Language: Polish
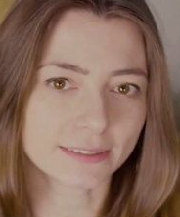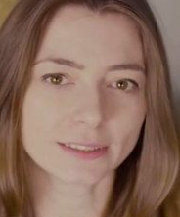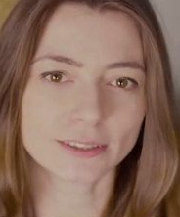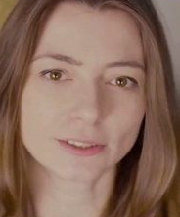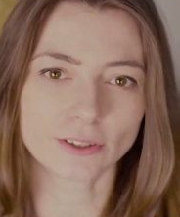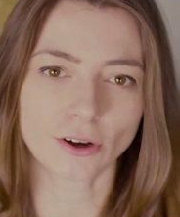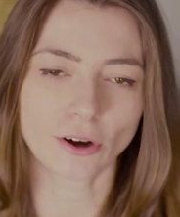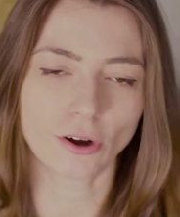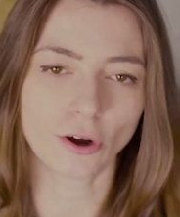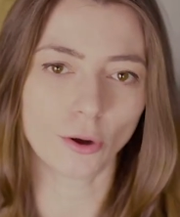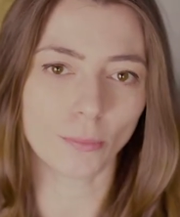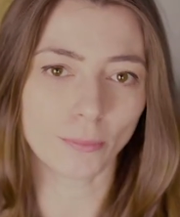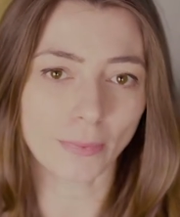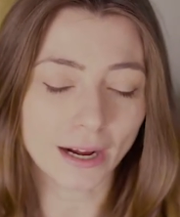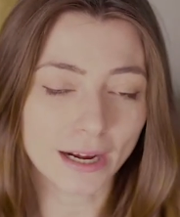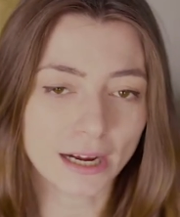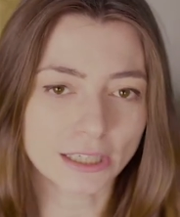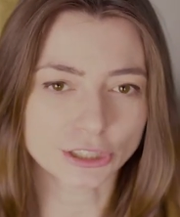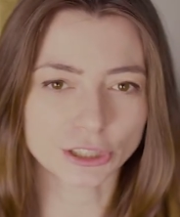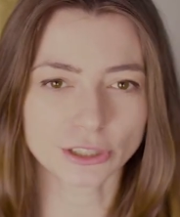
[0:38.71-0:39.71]
tylko o
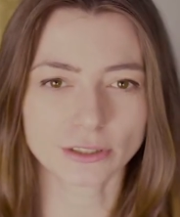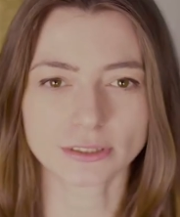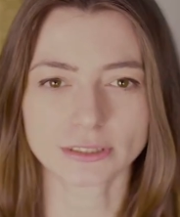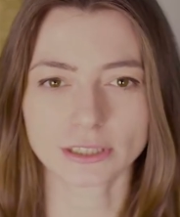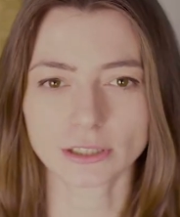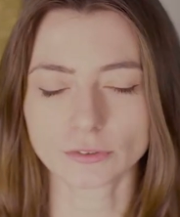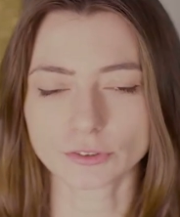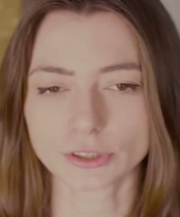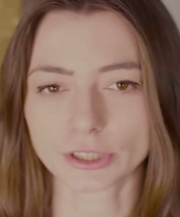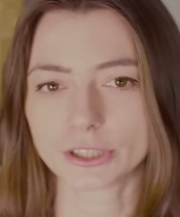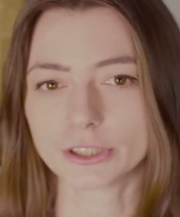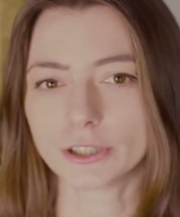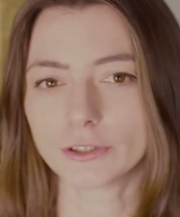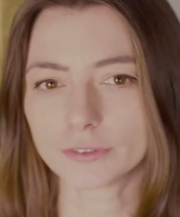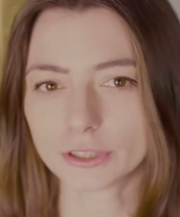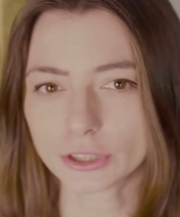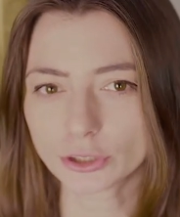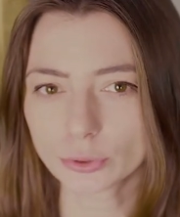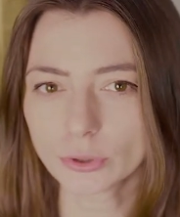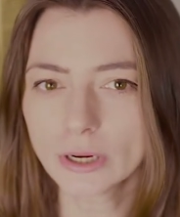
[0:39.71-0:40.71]
maga żyjącego w
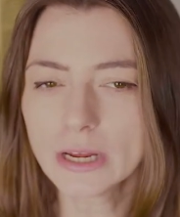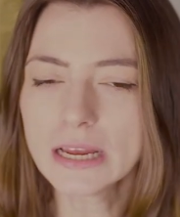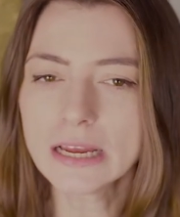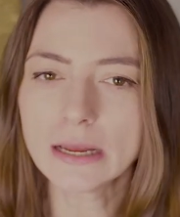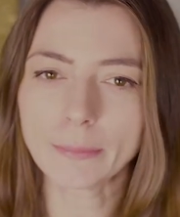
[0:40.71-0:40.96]
średniowieczu,